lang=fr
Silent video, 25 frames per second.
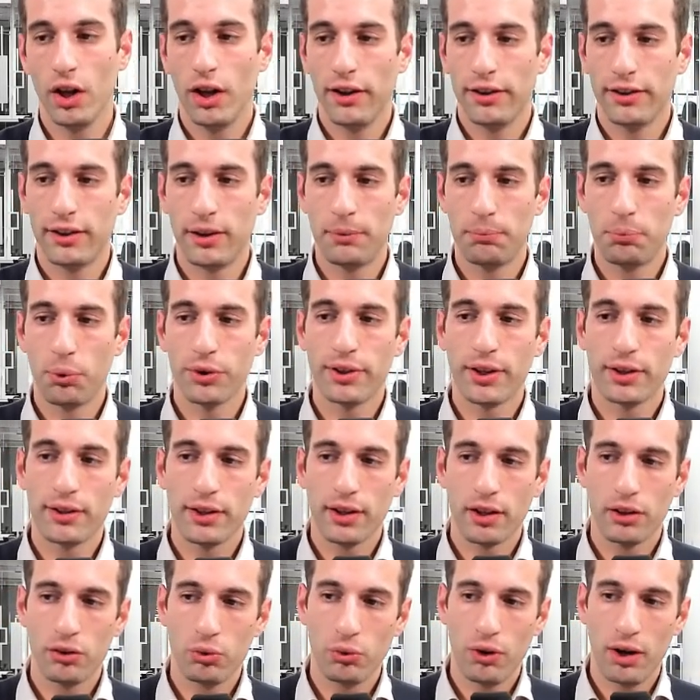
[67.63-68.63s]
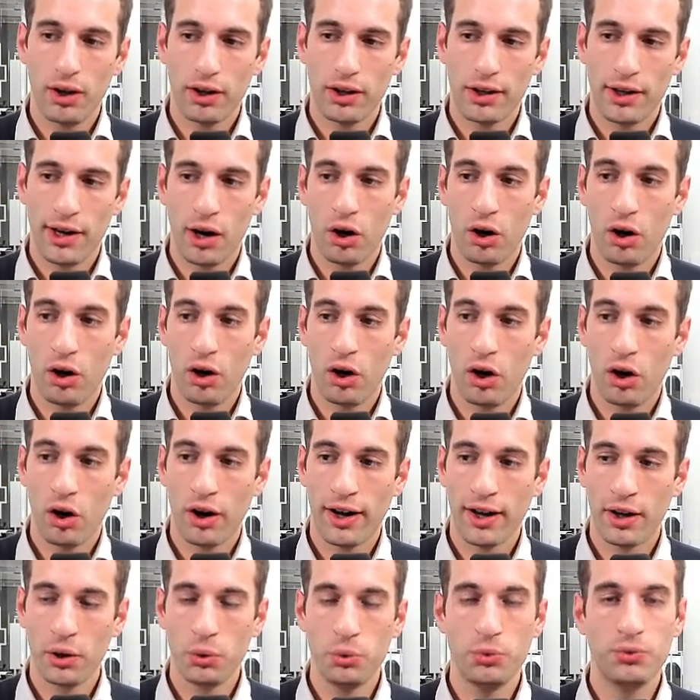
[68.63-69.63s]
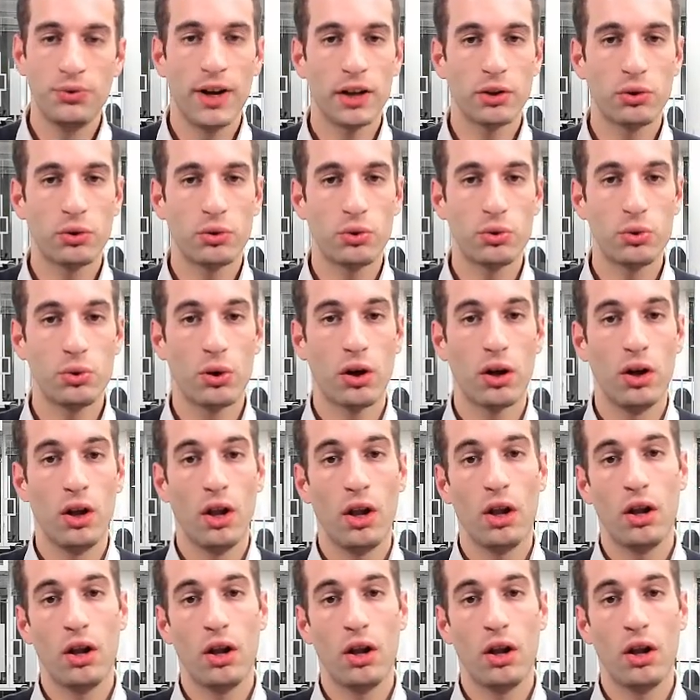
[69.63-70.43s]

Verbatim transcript: c'est pour cette raison hein, leur réouverture,